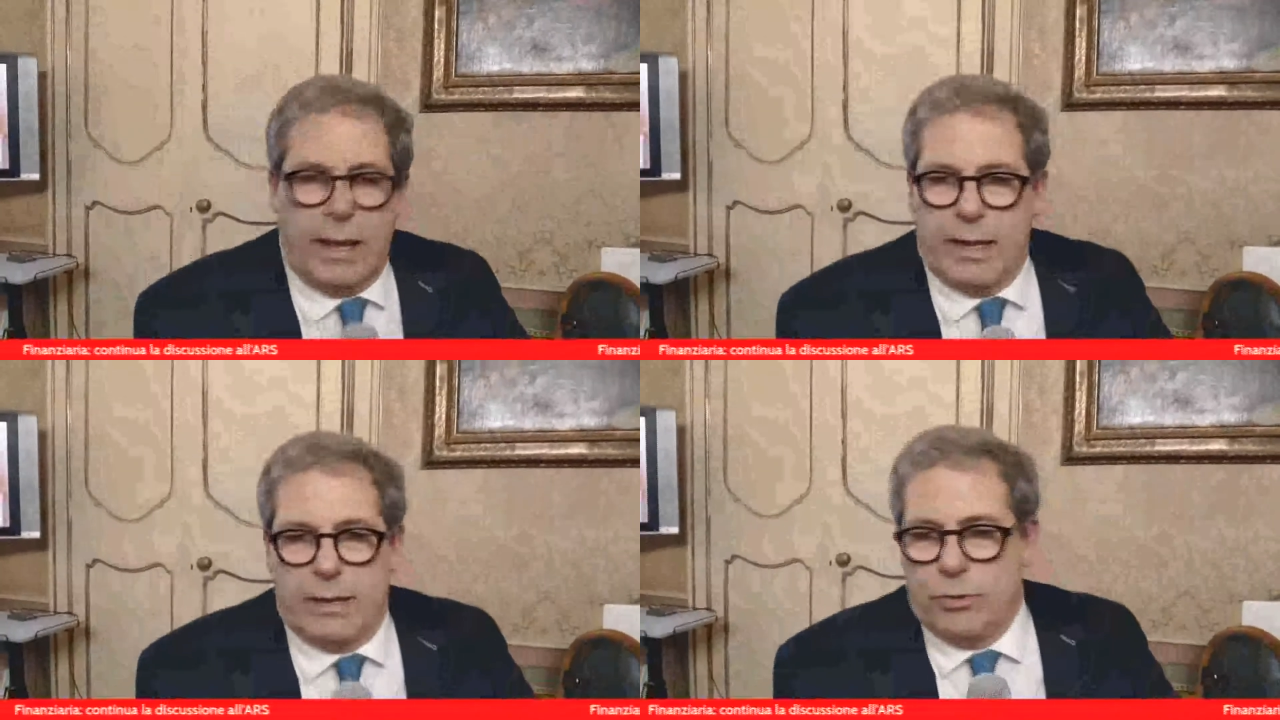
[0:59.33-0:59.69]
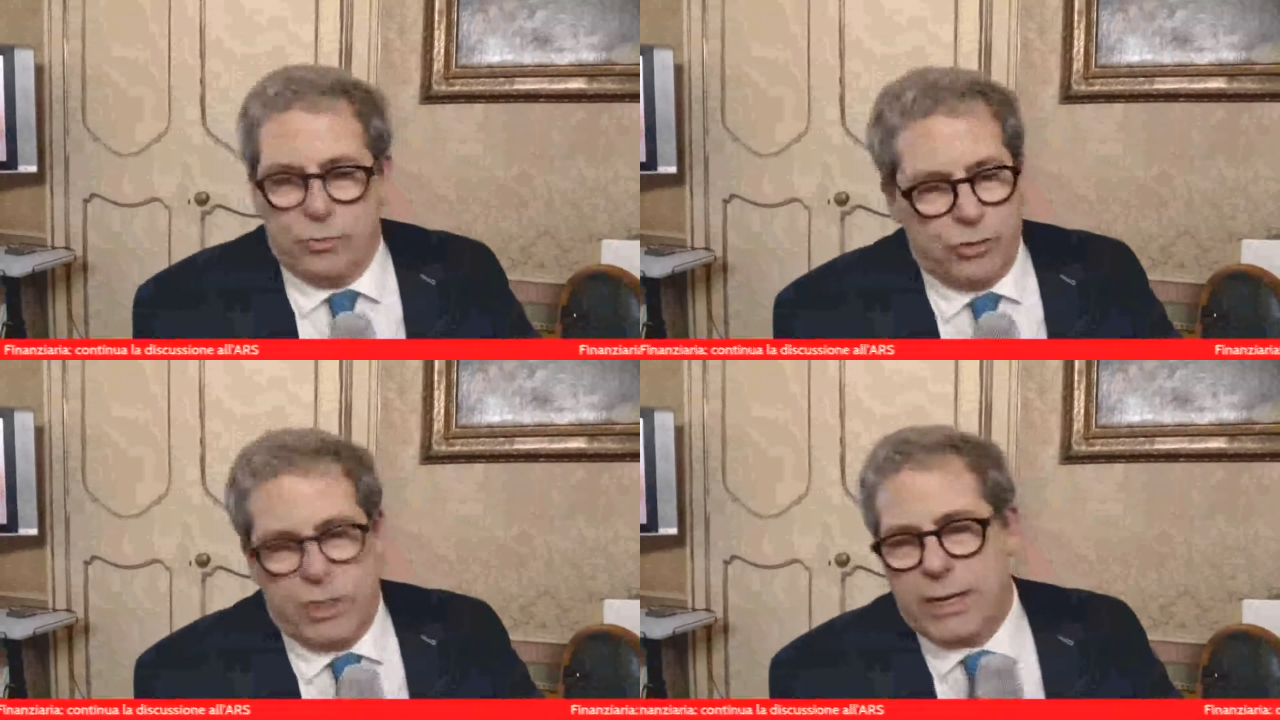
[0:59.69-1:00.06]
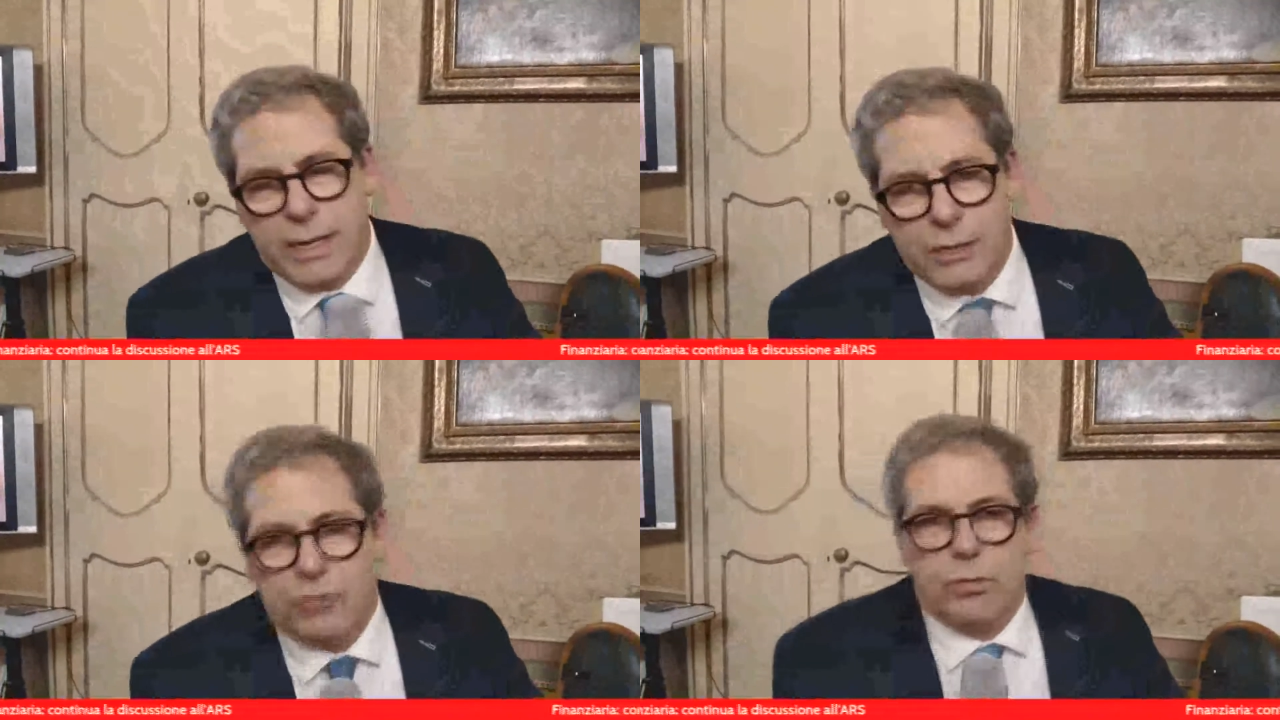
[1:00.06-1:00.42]
e non
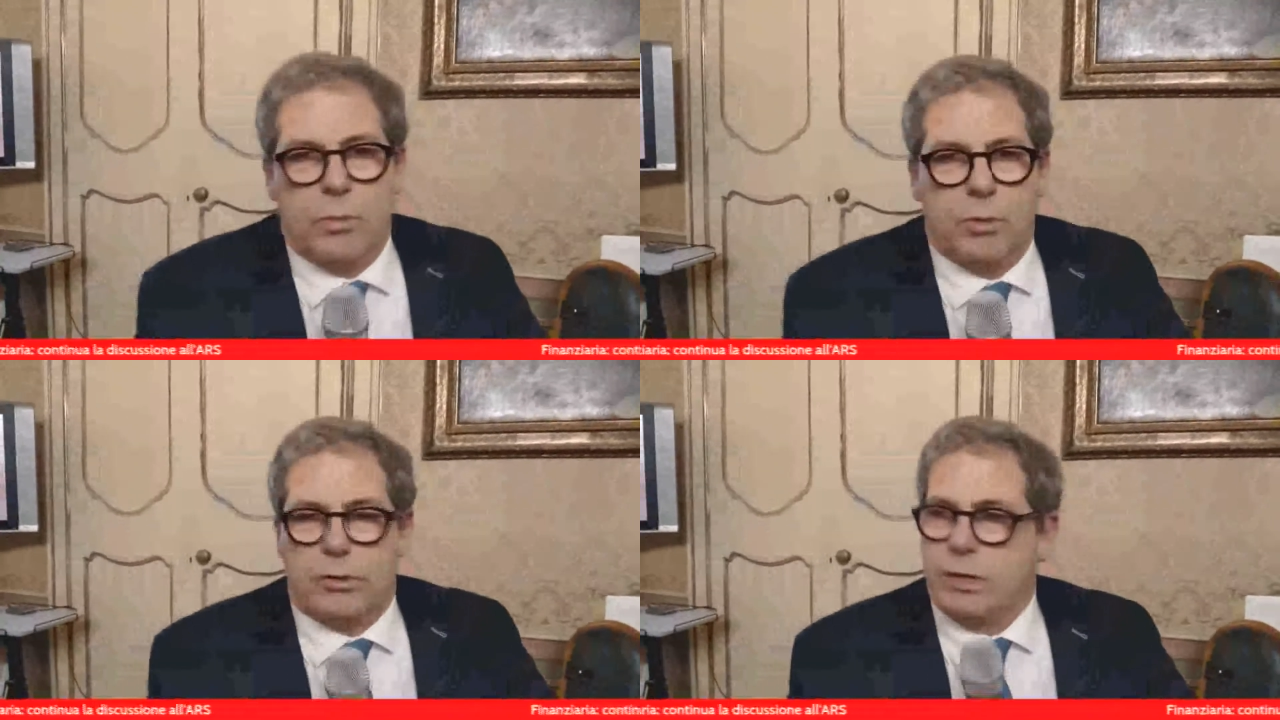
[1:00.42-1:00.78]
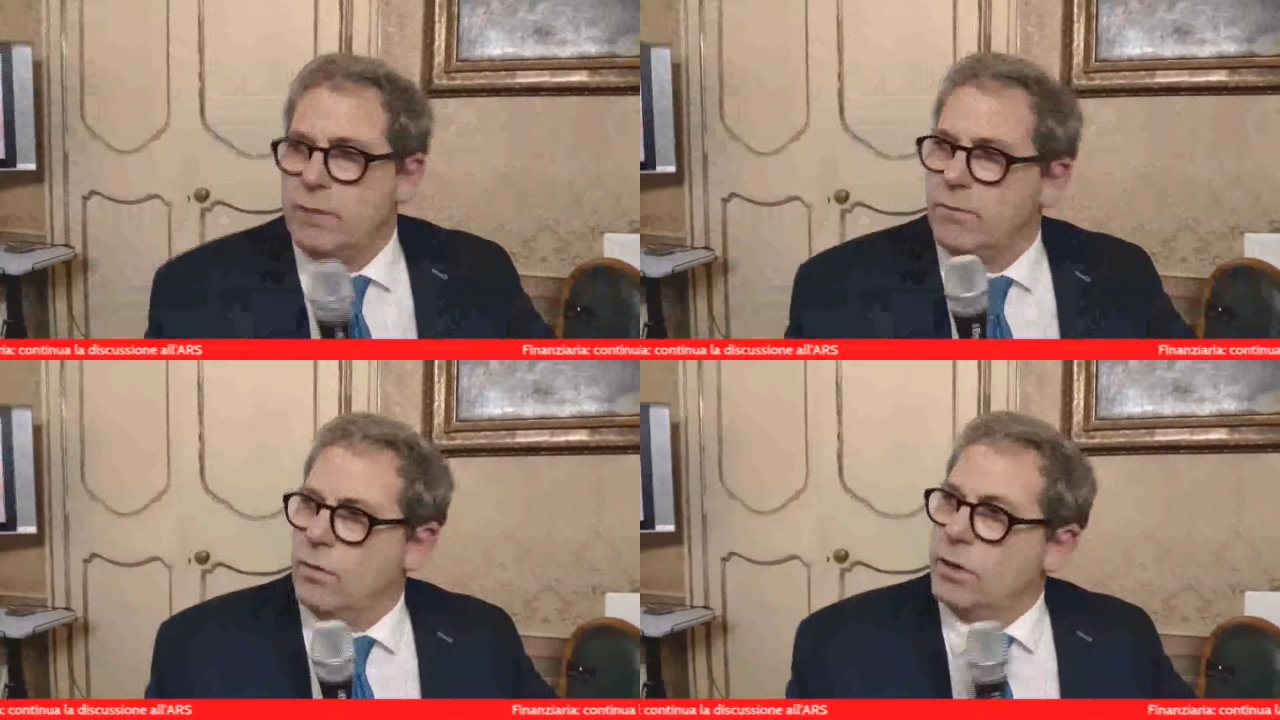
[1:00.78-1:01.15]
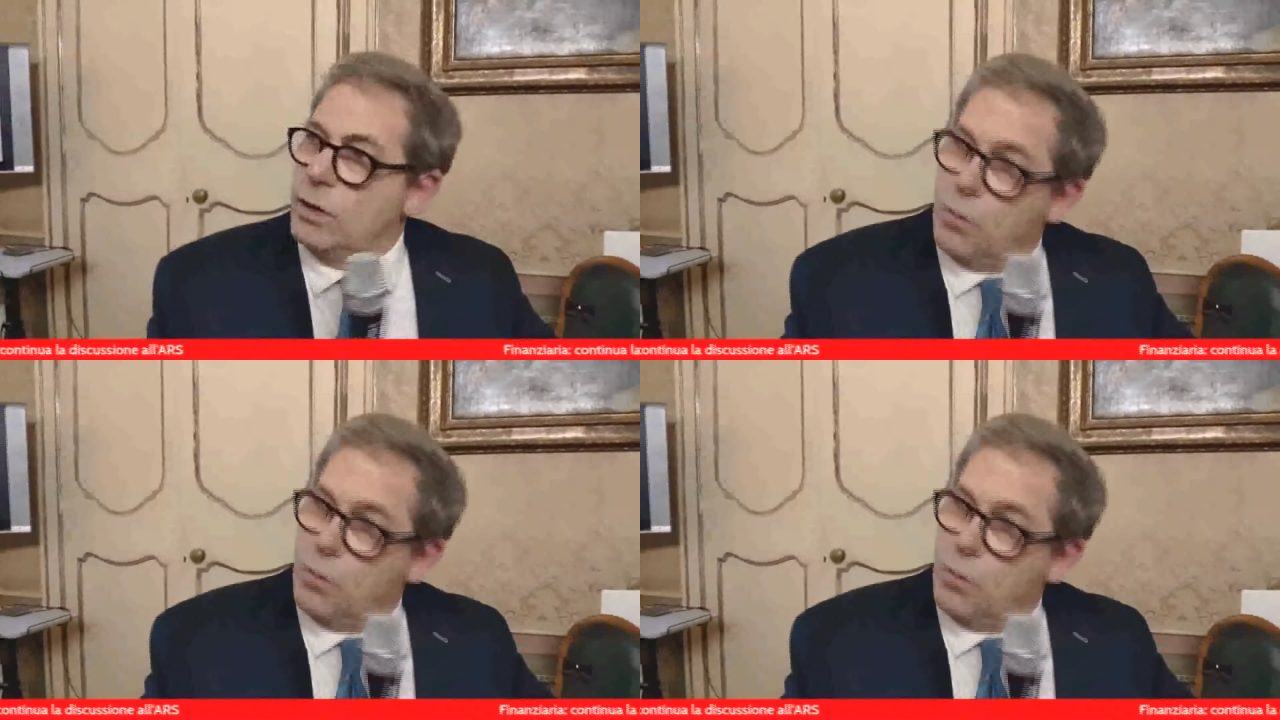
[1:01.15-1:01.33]
c'era nessun motivo